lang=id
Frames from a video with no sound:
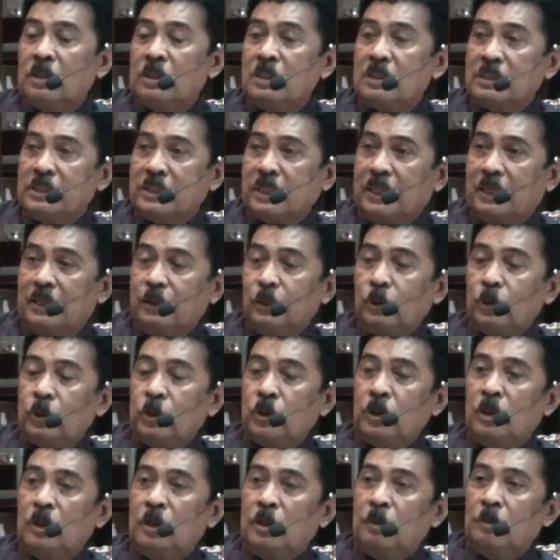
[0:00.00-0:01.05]
sekaligus
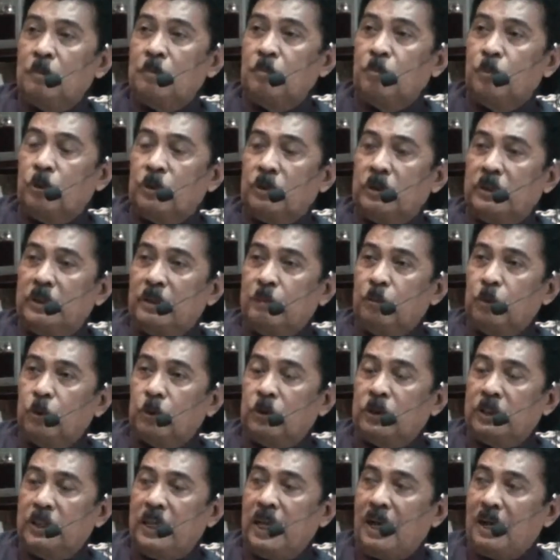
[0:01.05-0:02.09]

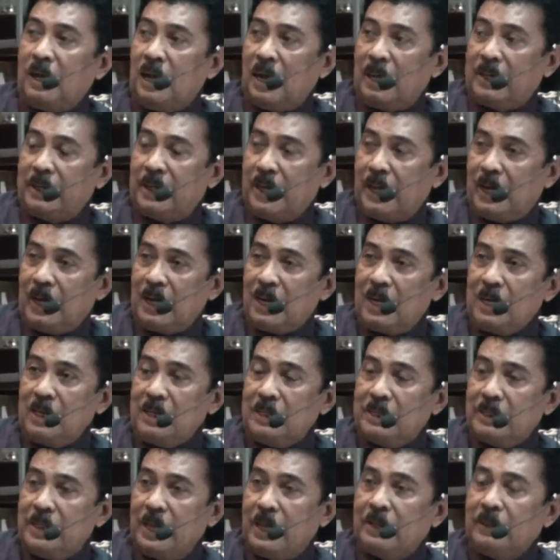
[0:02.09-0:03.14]
bukti-bukti yang ada
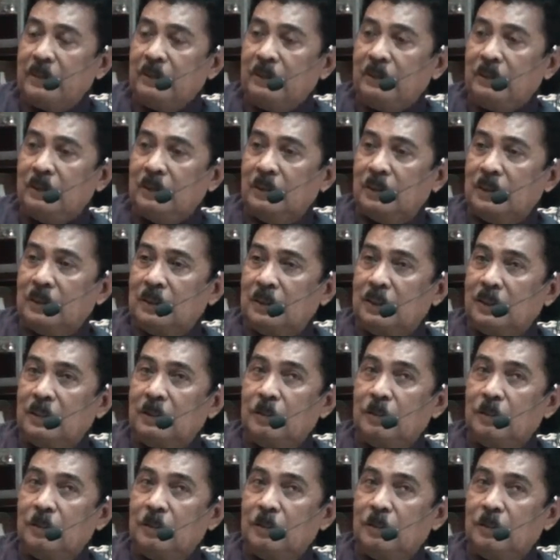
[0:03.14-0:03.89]
dan e,